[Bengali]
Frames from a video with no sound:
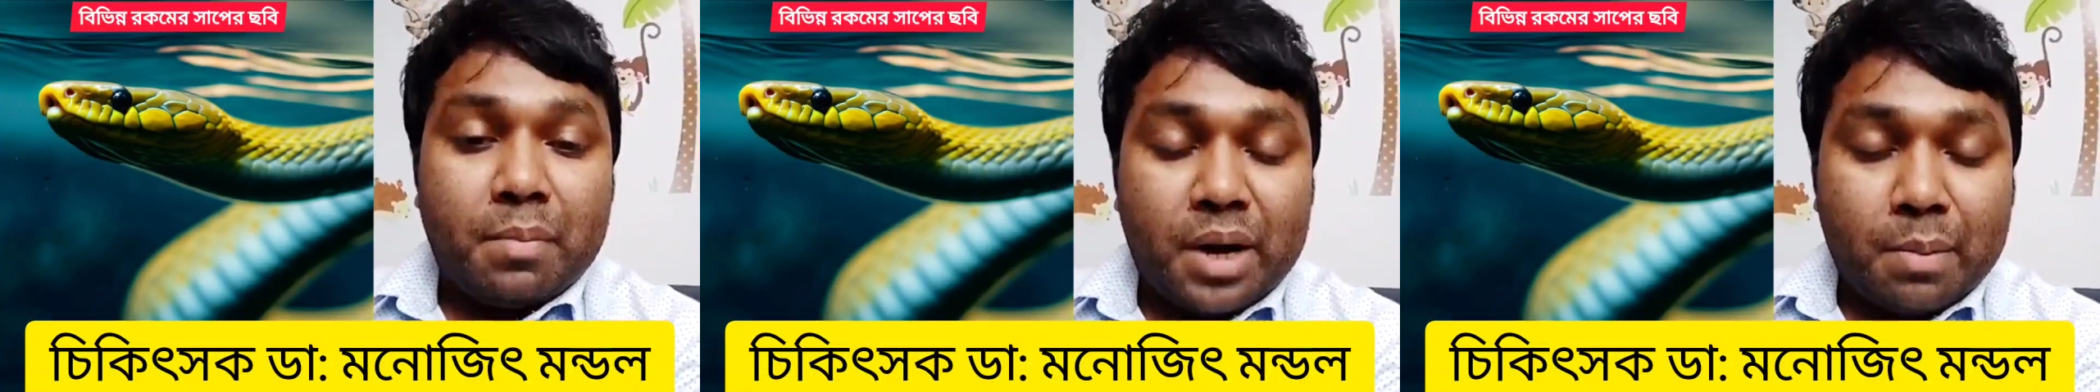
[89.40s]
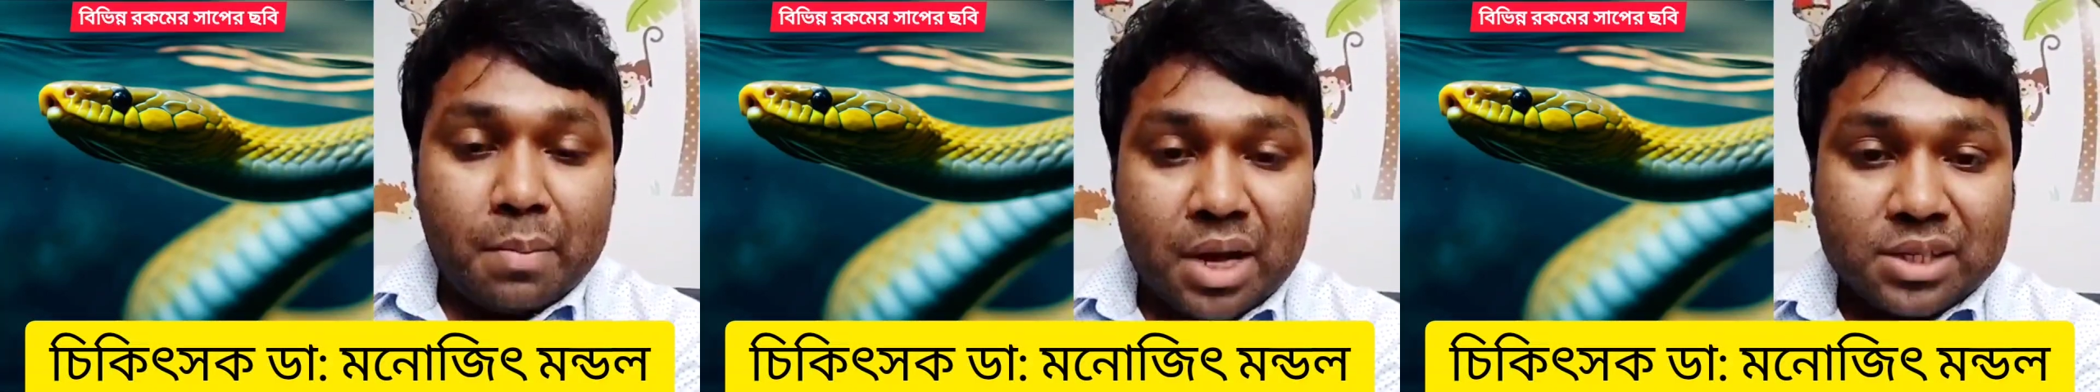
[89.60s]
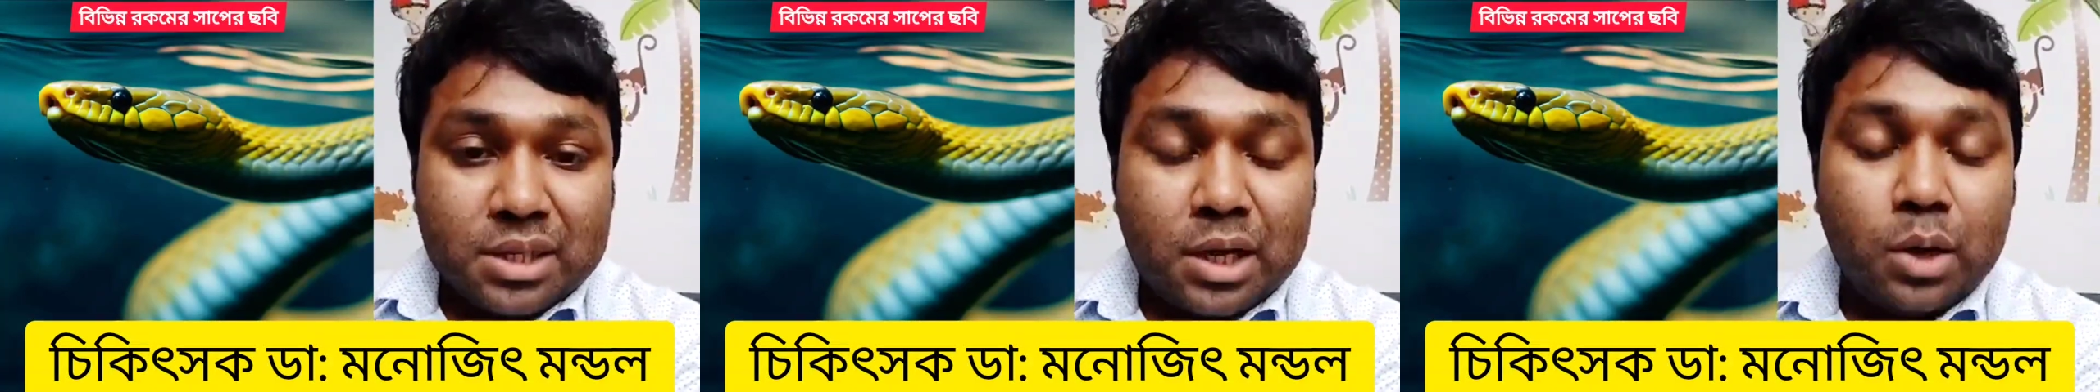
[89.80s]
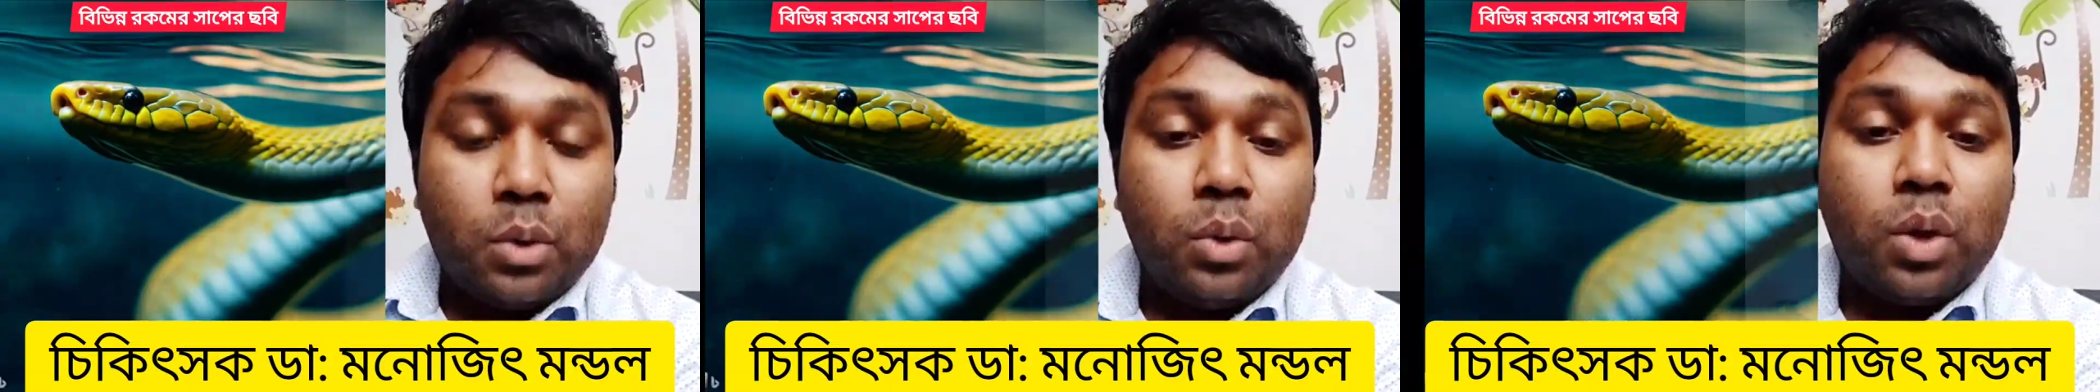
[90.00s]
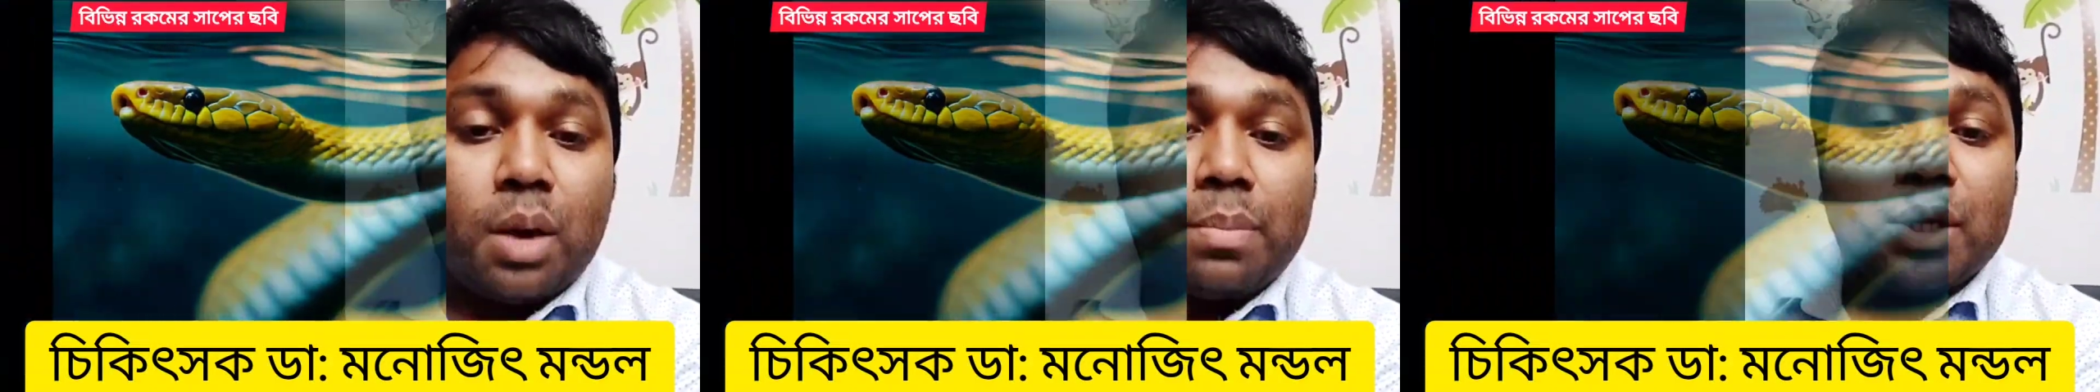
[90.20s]
মানে
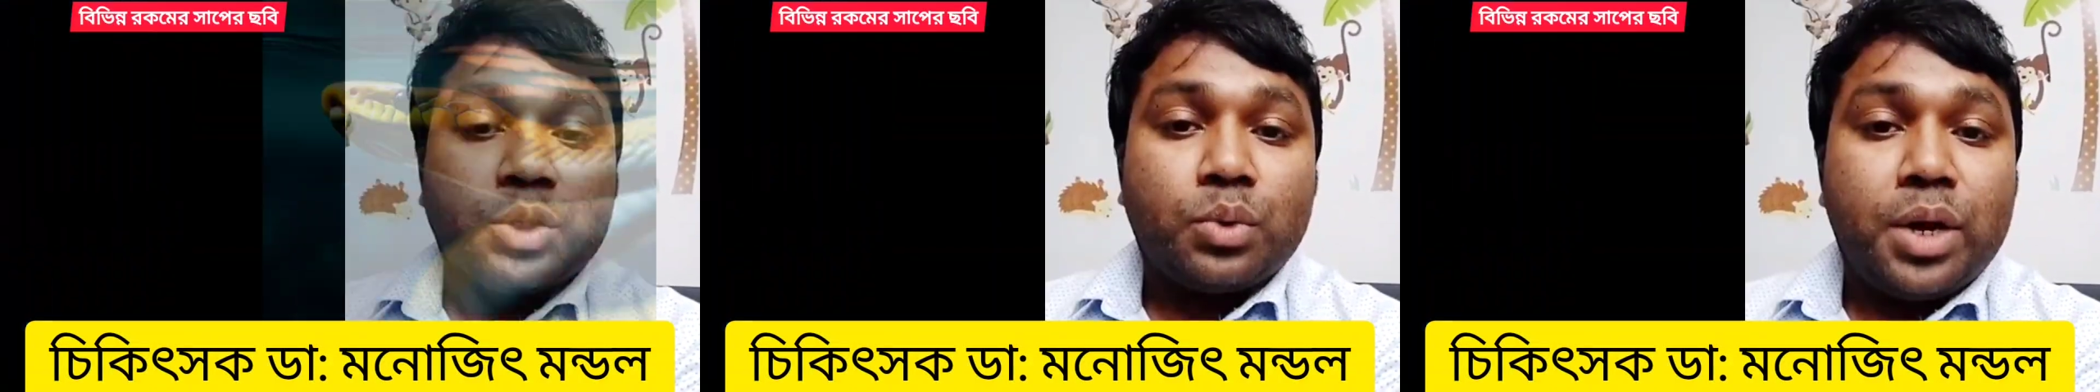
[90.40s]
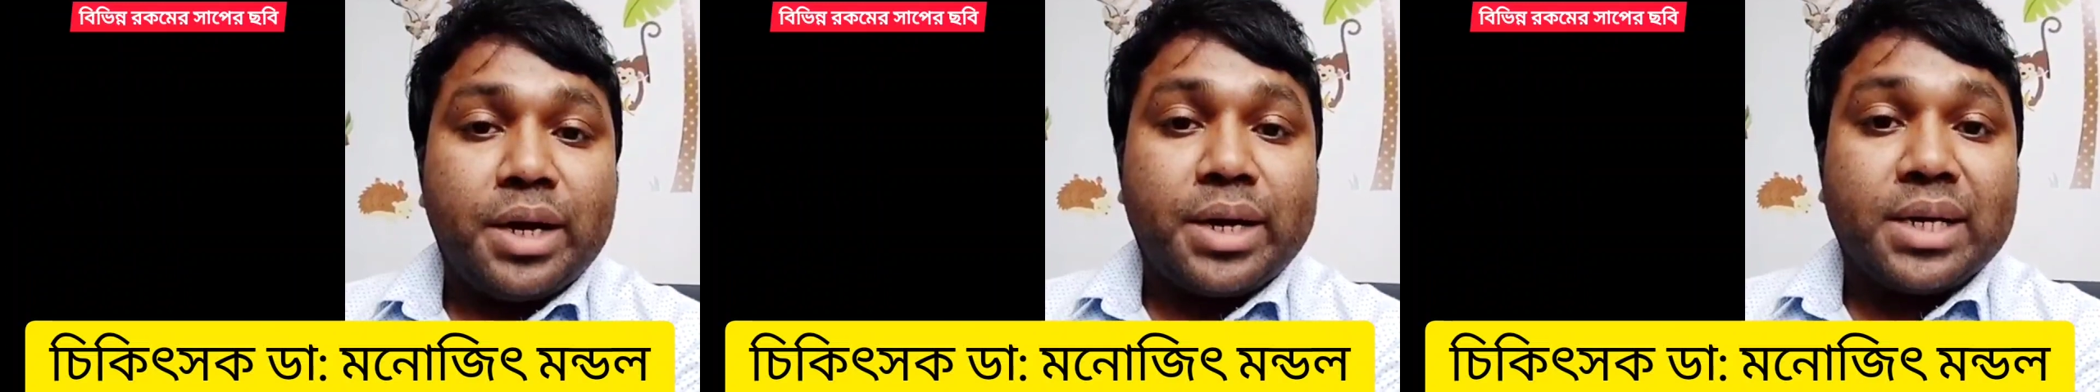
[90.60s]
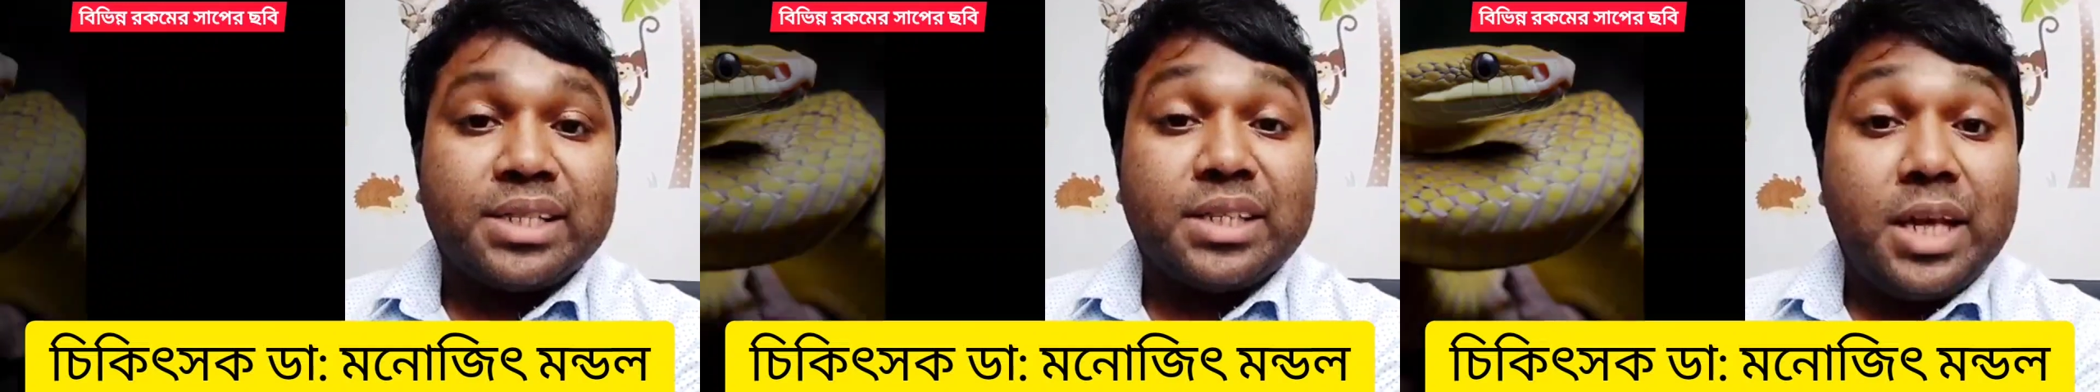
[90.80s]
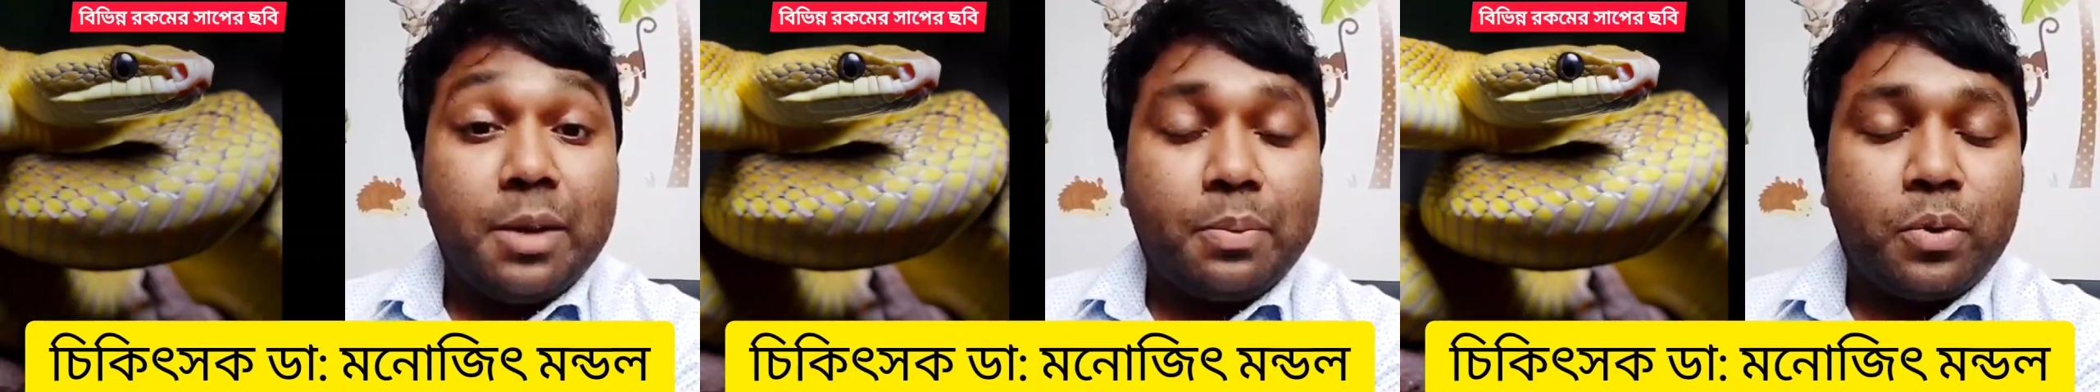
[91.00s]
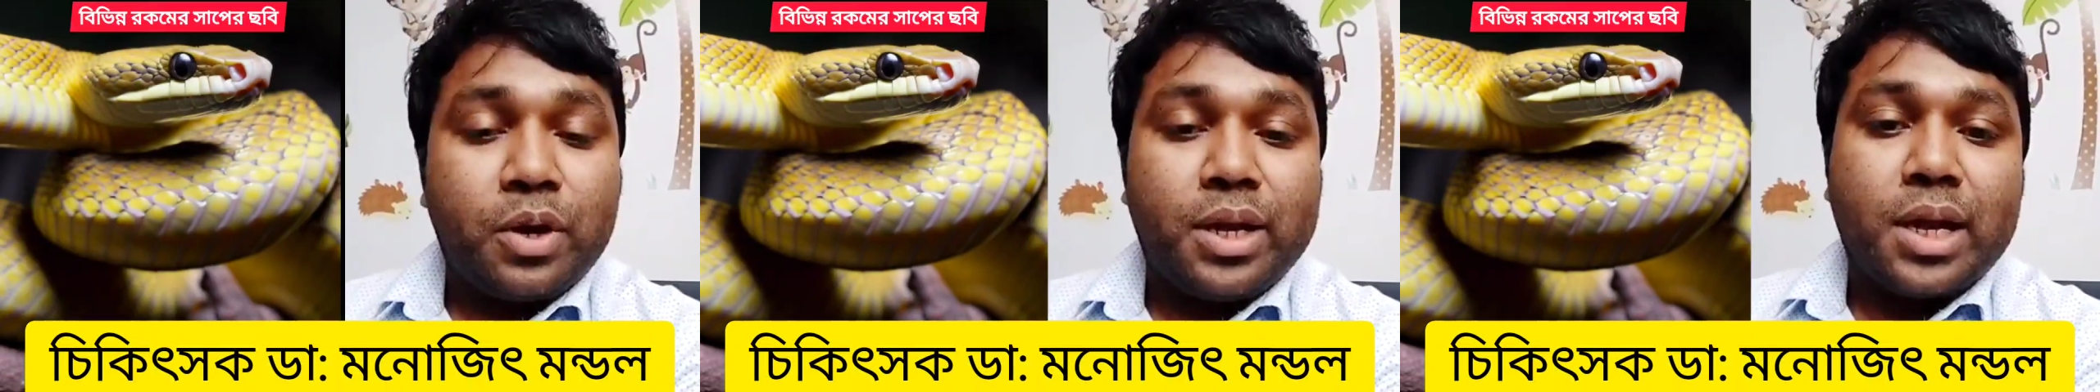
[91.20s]
মাসেলগুলো আপনার শরীরটা
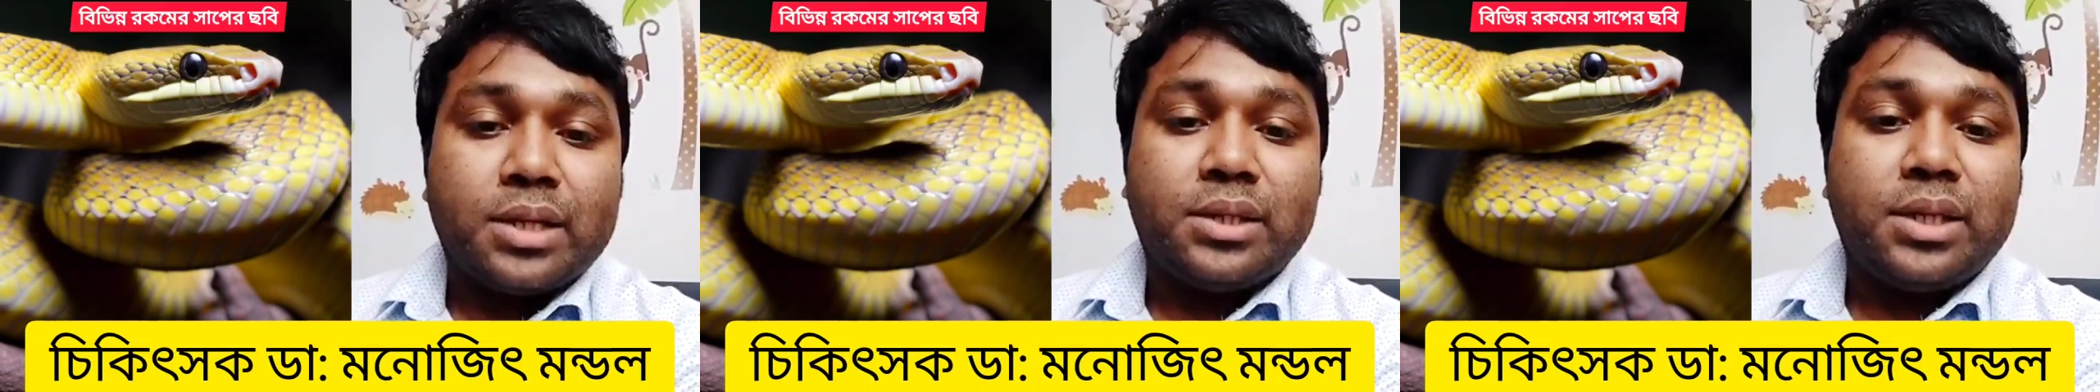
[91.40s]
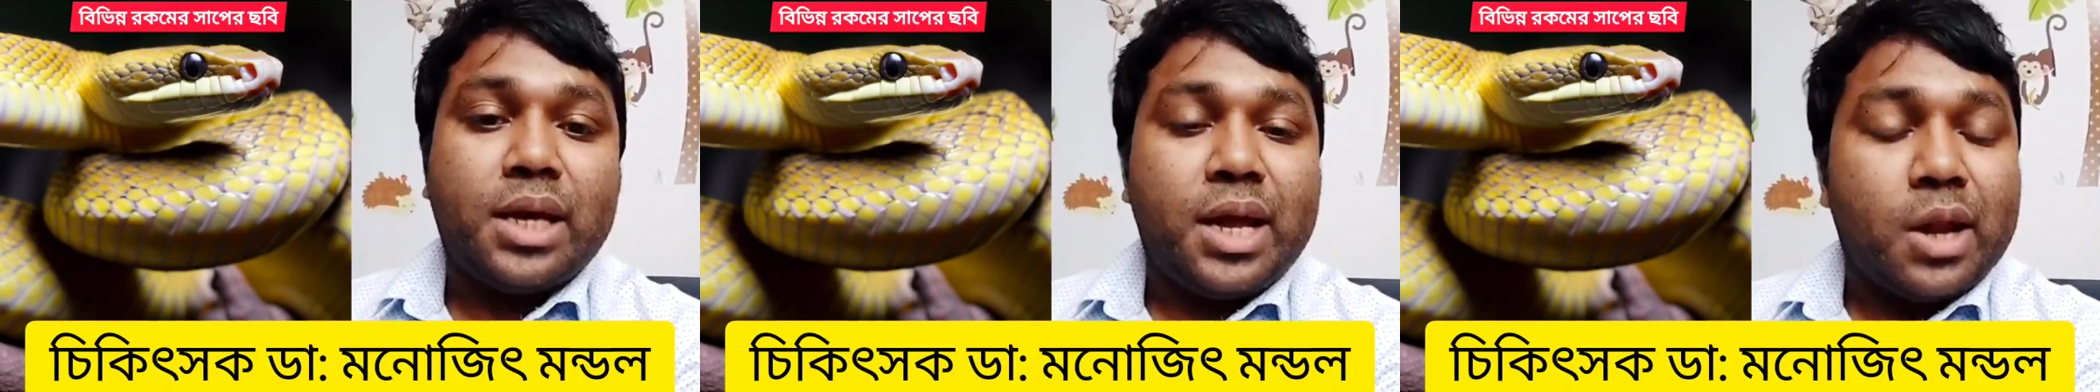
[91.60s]
স্টিফ হয়ে যাচ্ছে